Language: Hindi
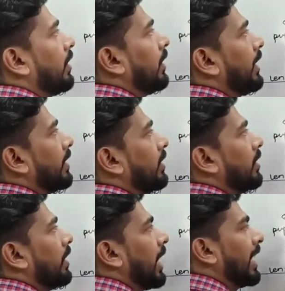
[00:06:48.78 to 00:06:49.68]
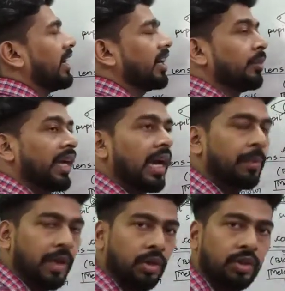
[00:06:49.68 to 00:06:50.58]
लिड आईलिड में
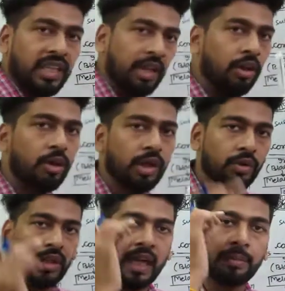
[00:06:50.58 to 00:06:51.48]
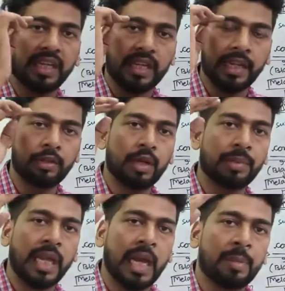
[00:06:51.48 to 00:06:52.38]
अपर होती है और लोअर होती है आप देखेंगे तो
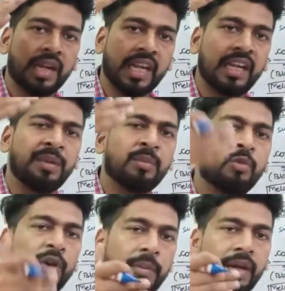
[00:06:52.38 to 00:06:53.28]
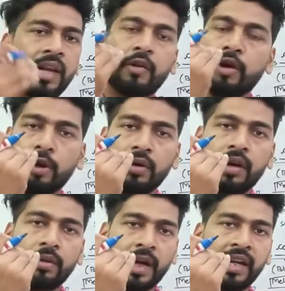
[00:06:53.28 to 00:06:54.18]
आपकी अपर आईलिड मूवेबल है और
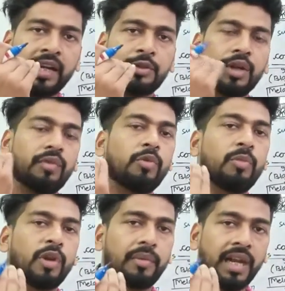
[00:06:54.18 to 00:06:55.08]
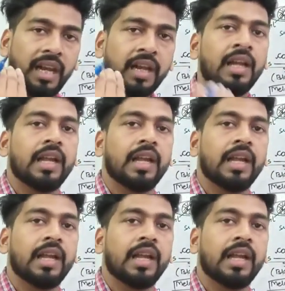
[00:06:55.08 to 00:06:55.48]
लोअर आईलिड जो है वो मूवेबल